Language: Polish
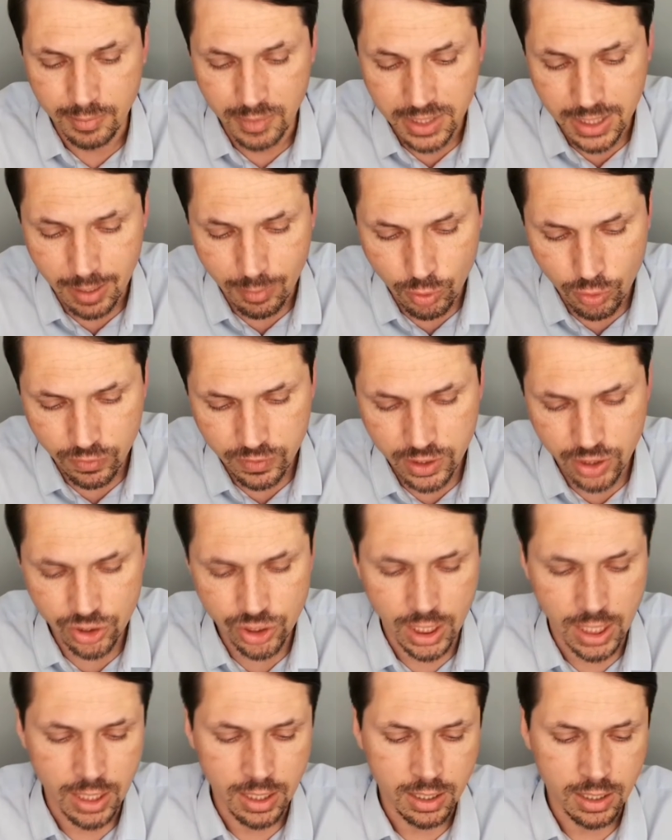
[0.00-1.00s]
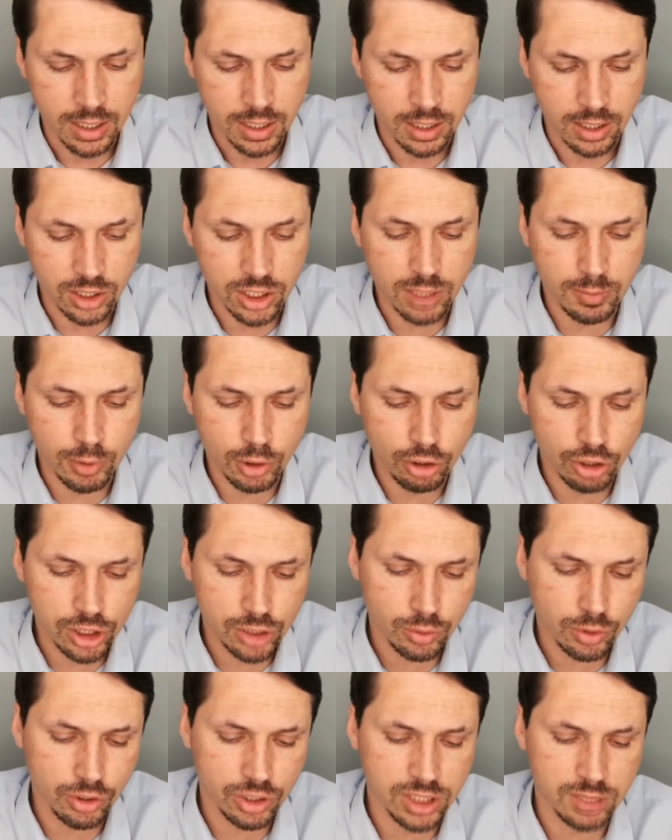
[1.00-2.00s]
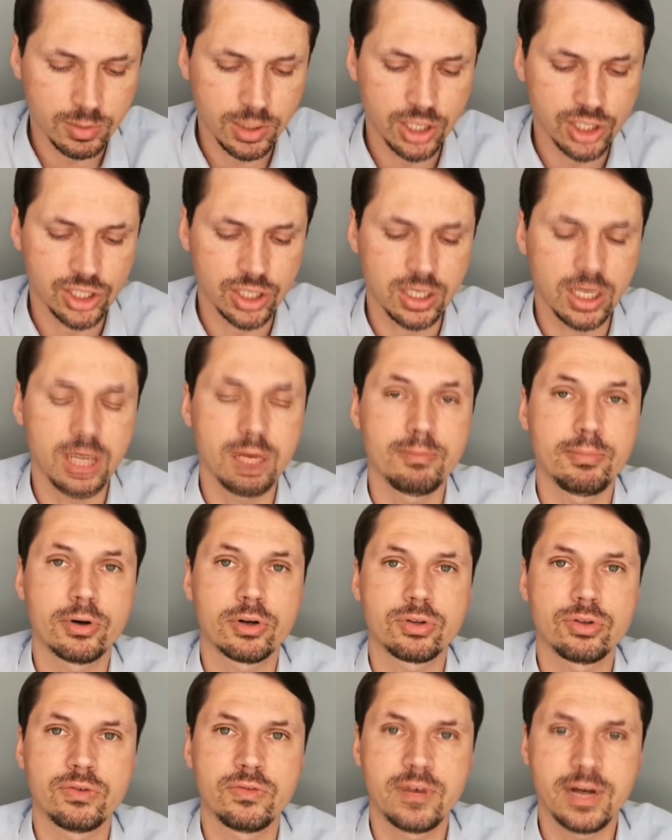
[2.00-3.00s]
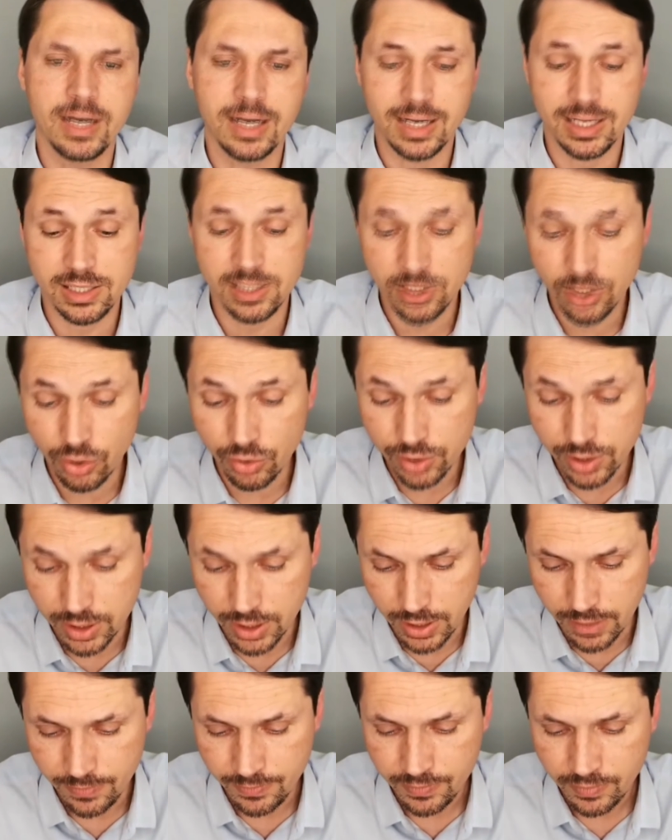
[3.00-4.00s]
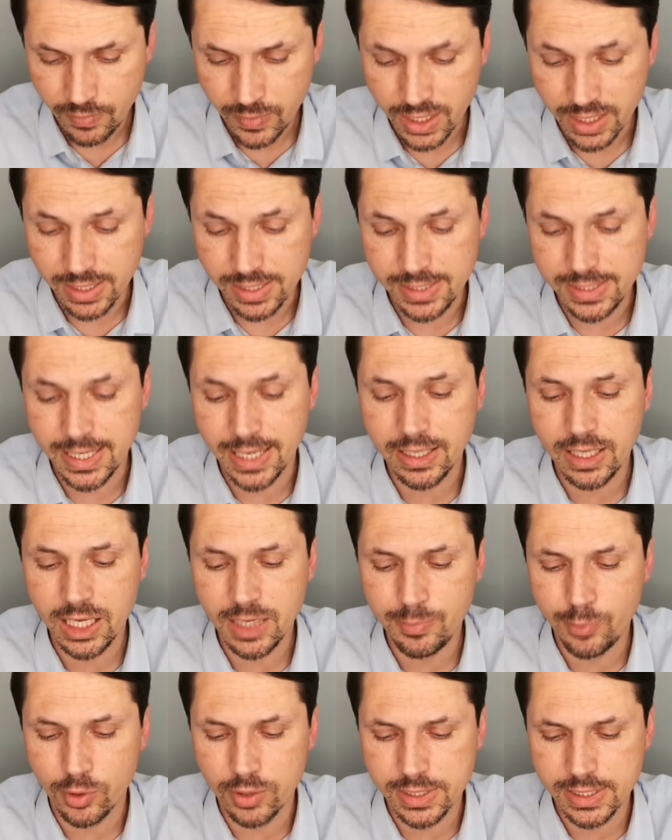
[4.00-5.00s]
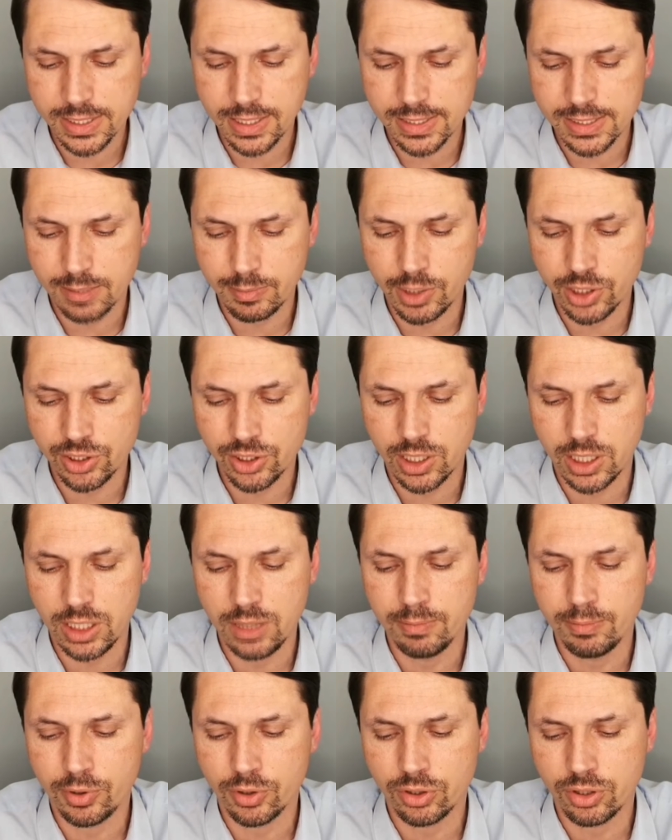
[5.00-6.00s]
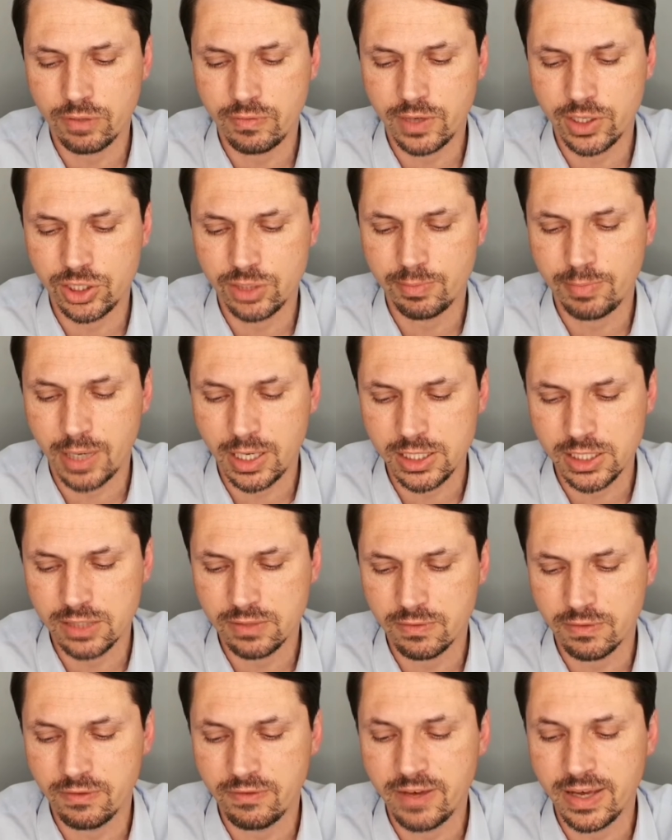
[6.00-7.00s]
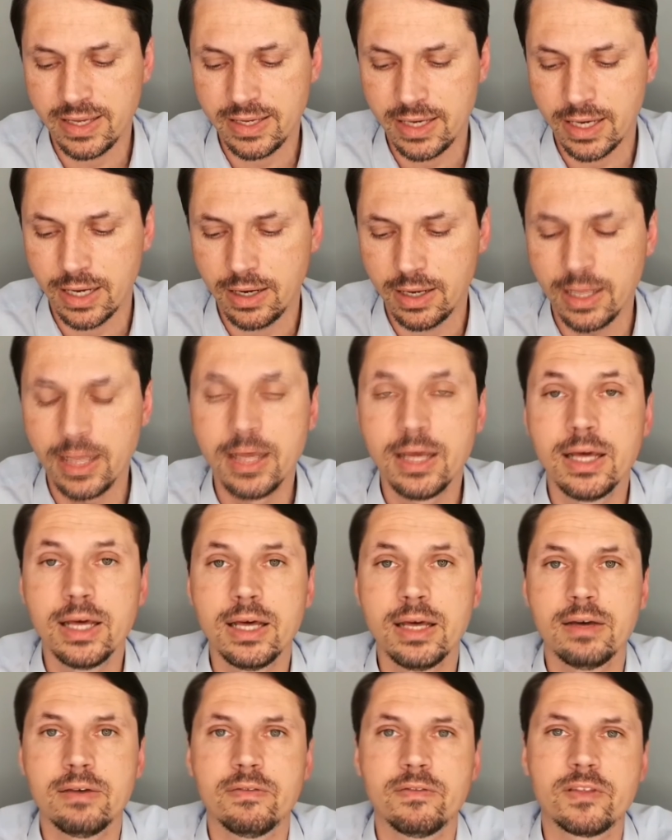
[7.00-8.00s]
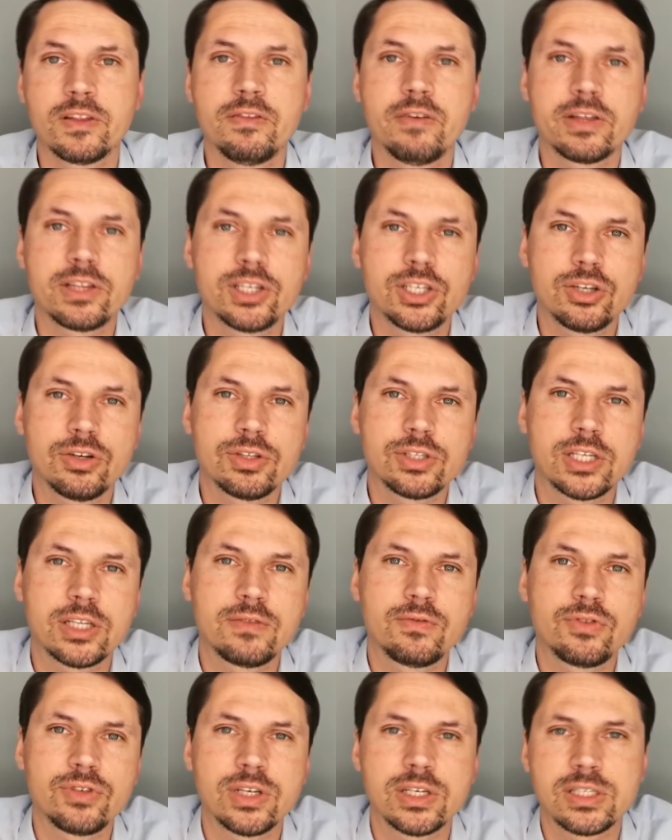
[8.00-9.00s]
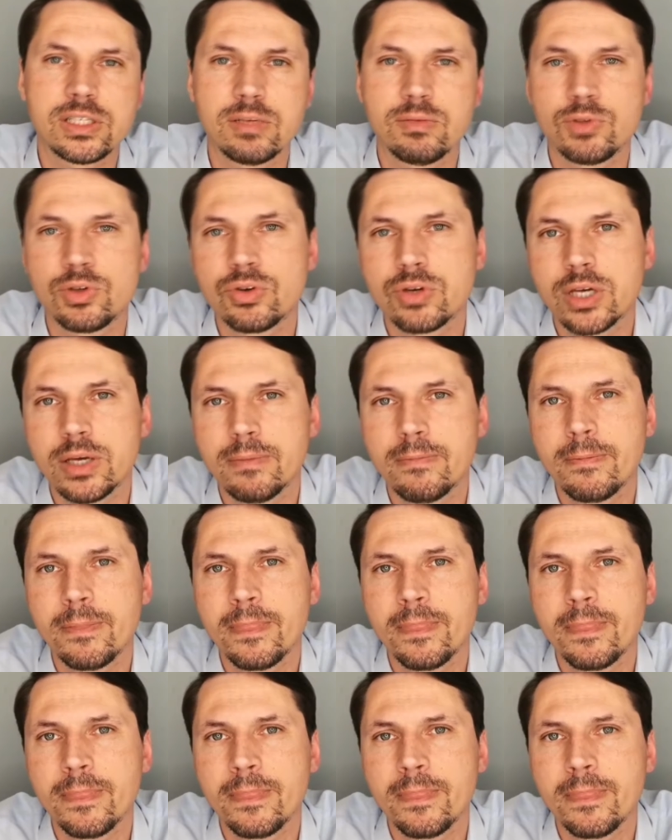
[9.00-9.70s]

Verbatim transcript: Pytam również, gdyby doszło do zmniejszenia importu węgla z Rosji, z jakich Polska zamierza importować państw węgiel w 2022